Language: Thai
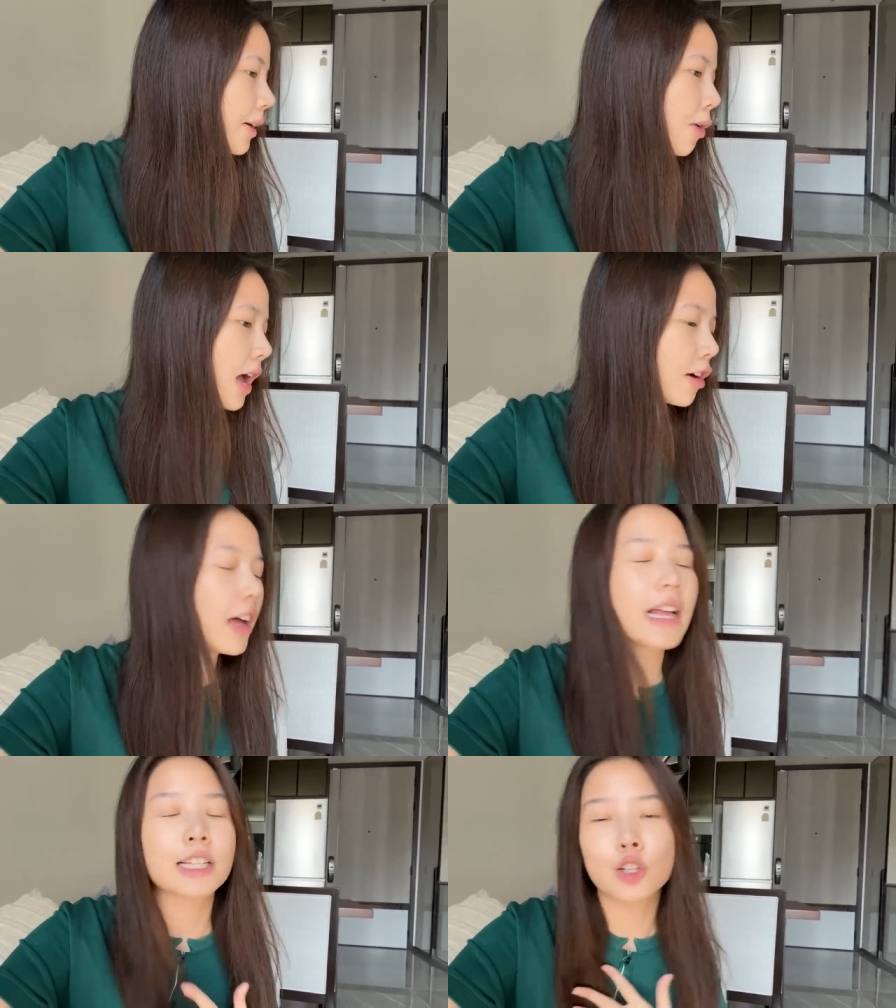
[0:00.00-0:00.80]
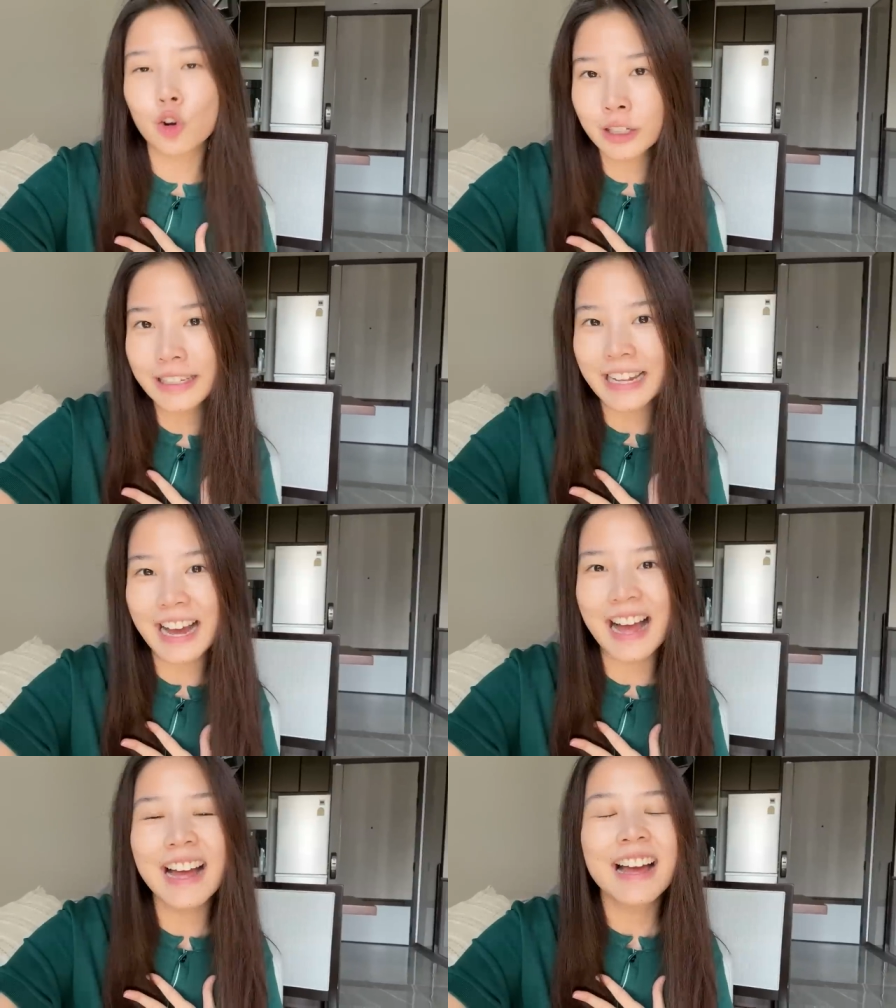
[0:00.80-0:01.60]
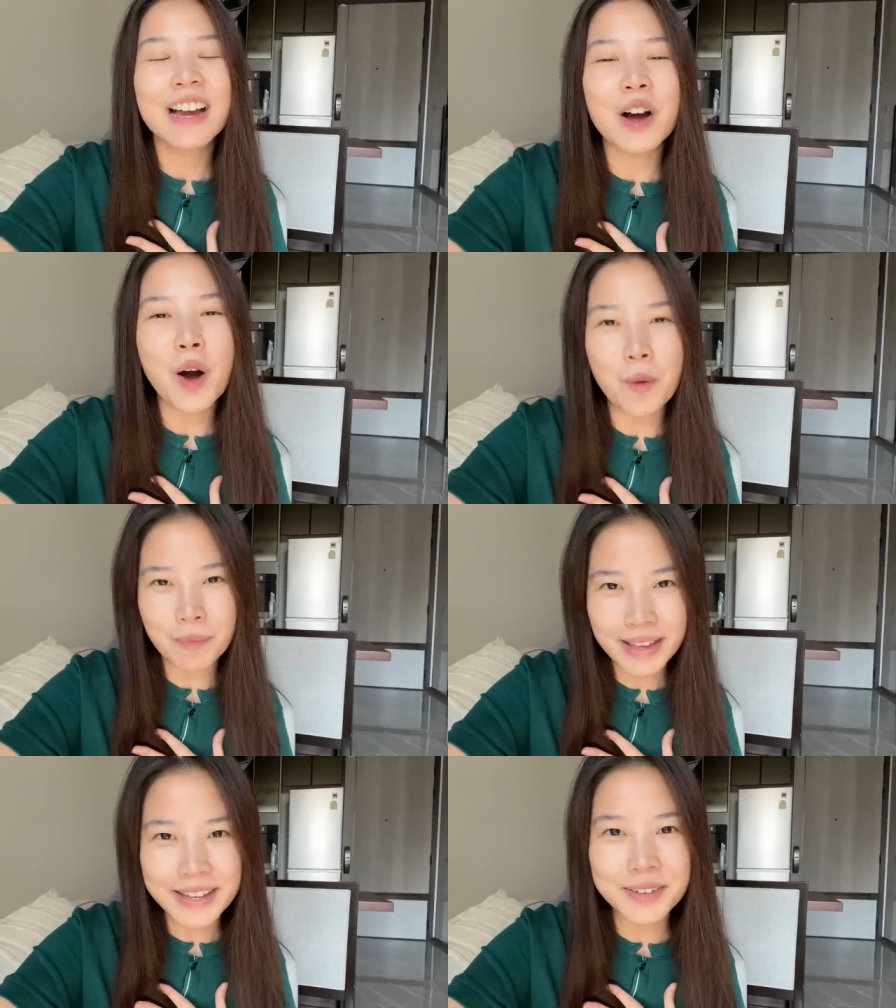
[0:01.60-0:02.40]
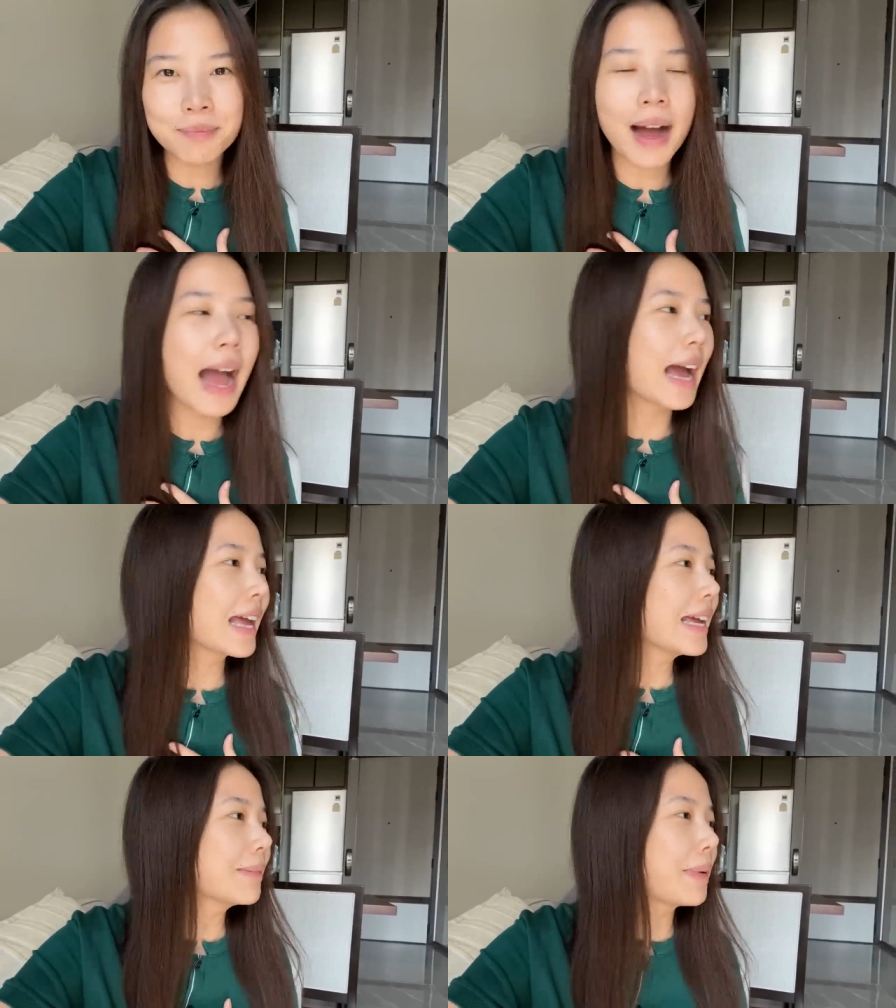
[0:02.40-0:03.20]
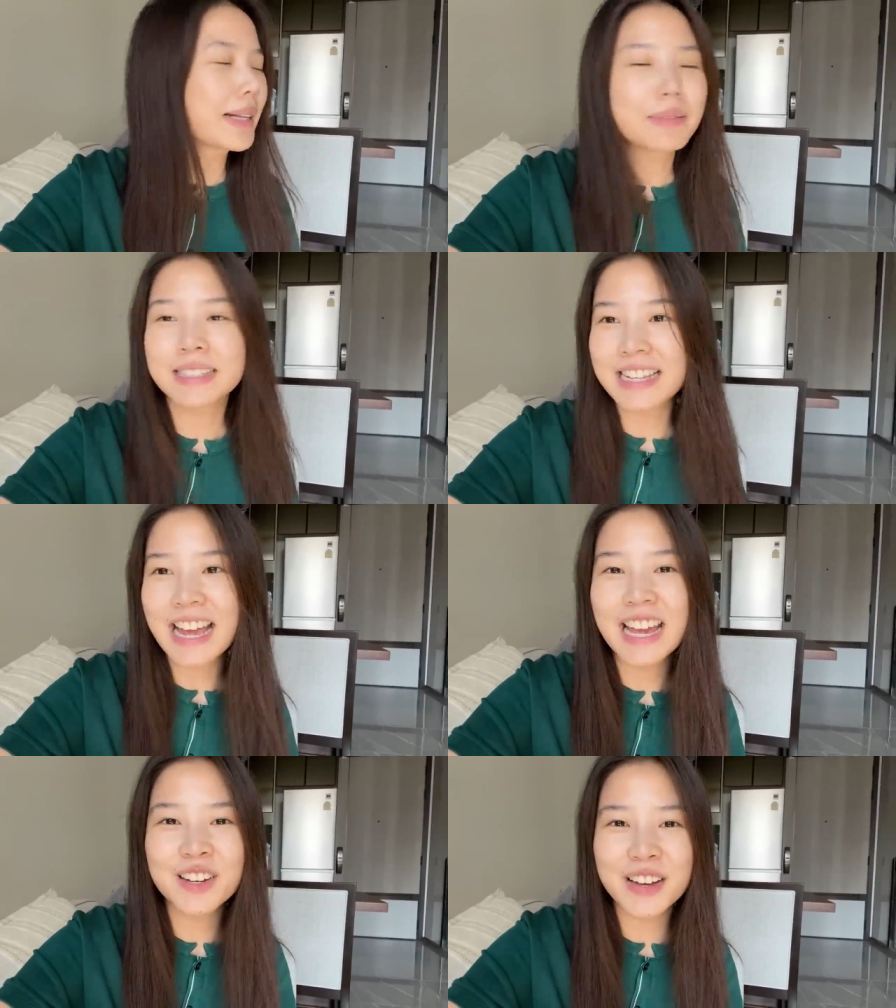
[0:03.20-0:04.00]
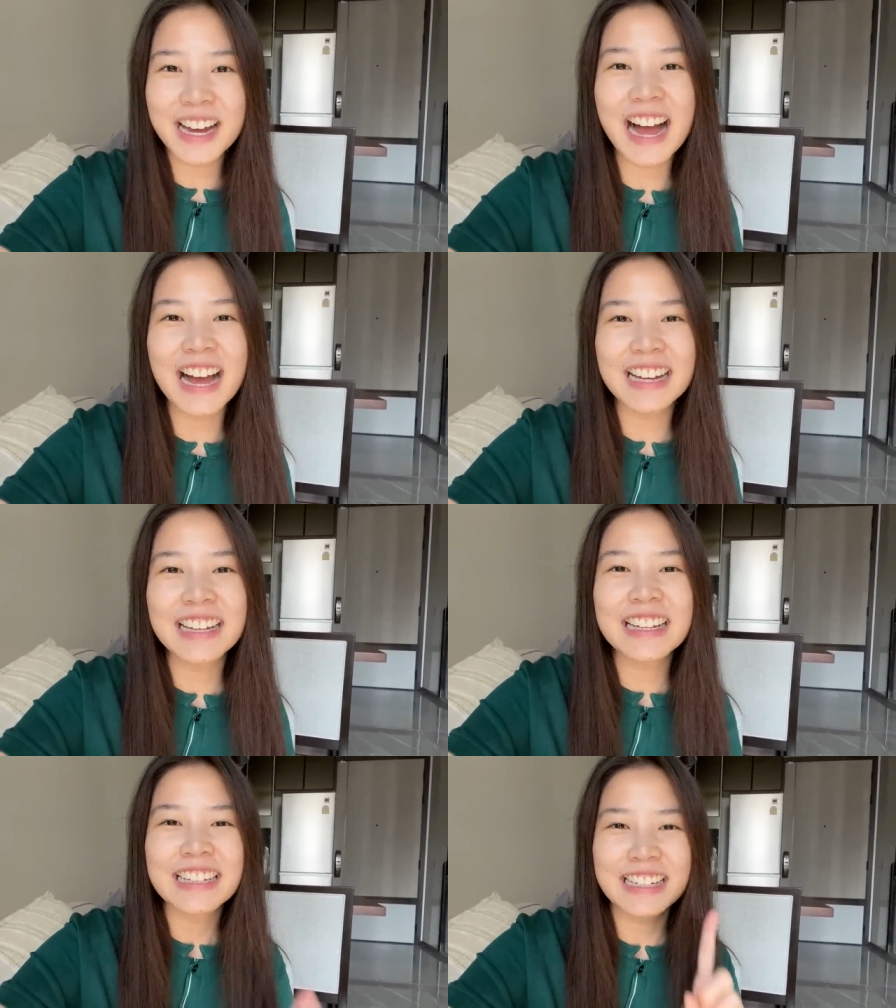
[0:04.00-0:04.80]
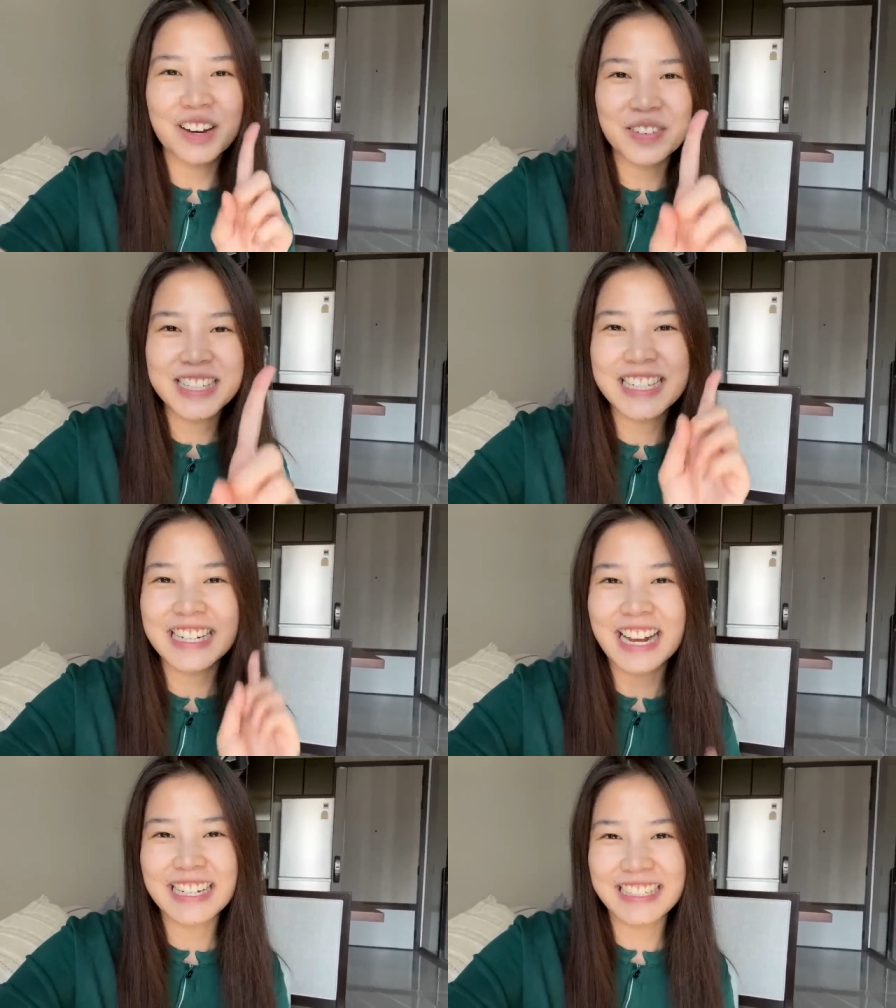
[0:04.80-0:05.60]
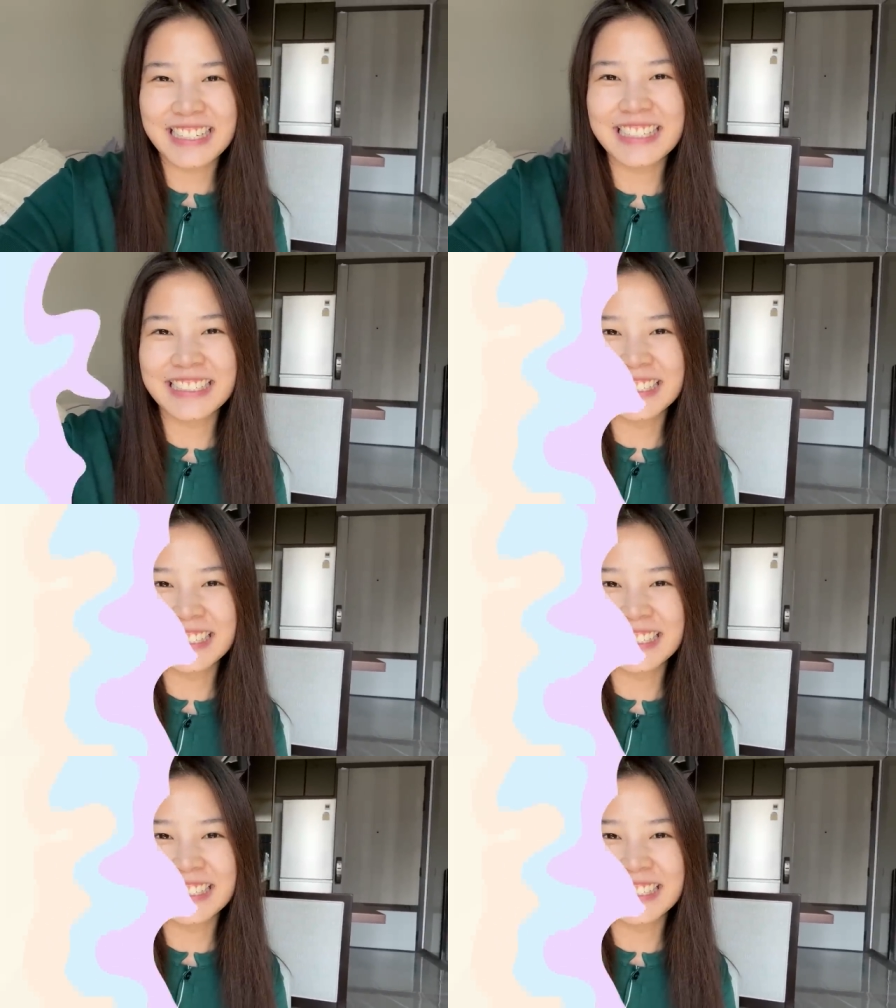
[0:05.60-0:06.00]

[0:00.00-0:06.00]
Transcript: แต่ว่าก็อาจจะโชคดีนะคะของไม่เยอะมากเป็นกำลังใจให้ด้วยค่ะเดี๋ยวไปเจอกันอีกทีหนึ่ง